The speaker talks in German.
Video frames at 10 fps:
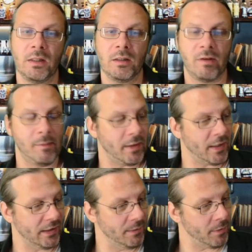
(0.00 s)
Weil man
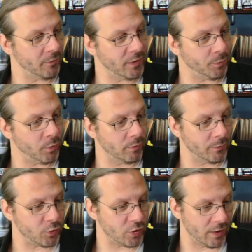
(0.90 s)
kann immer wieder
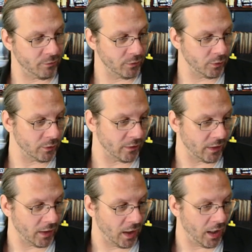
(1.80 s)
Probleme schaffen und dann
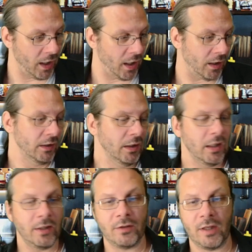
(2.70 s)
sagen, aha,
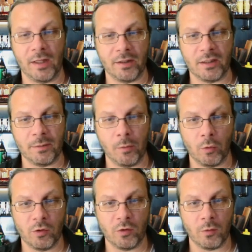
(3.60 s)
es geht ja nicht mehr
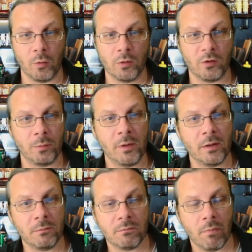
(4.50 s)
ohne, ohne das
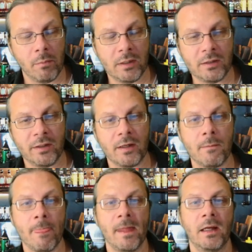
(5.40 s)
Mil Militär.